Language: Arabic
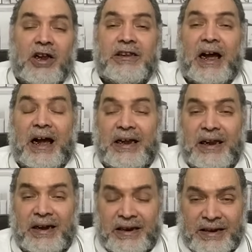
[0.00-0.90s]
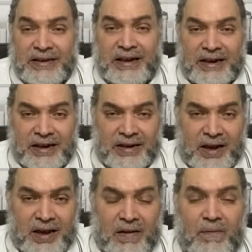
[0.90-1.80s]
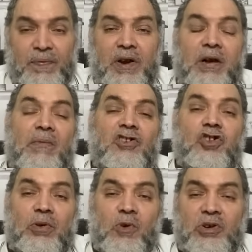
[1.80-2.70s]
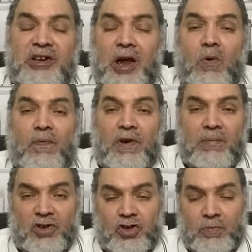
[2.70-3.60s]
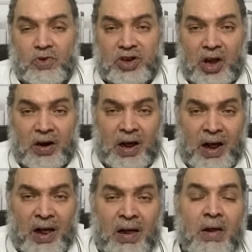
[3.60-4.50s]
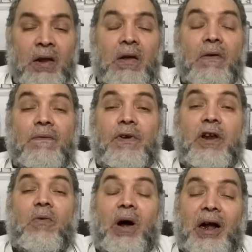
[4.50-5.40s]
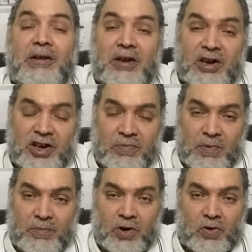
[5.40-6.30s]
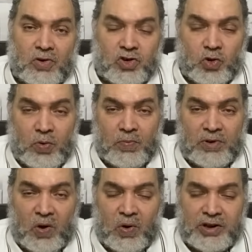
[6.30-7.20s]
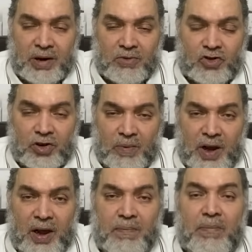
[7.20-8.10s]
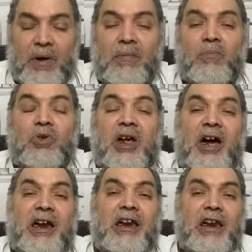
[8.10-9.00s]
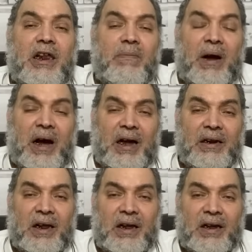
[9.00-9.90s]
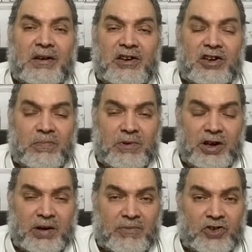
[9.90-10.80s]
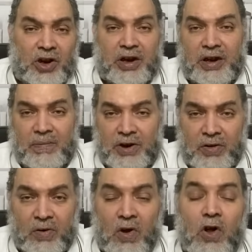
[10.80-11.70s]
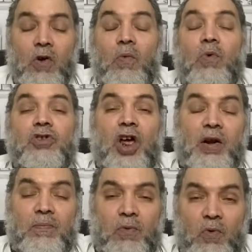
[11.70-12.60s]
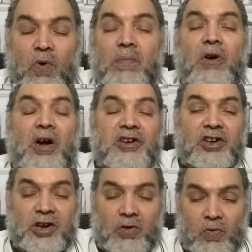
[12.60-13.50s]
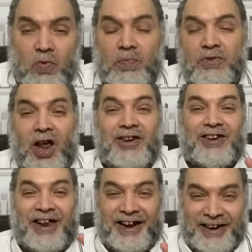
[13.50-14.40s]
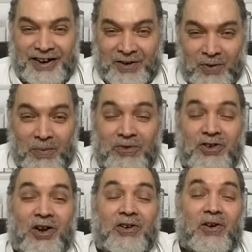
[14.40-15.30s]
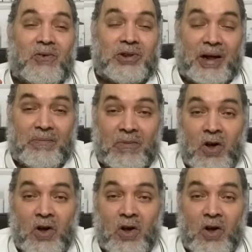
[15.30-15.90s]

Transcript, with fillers: تخيل انت كده في ماتش بوكس او في ماتش مصارعة في واحد خصم من الخصوم دوت يا ابو الشباب متغلب على خصمه بشكل كبير وضربه ومكسر ومطلع عينه ومشرر دم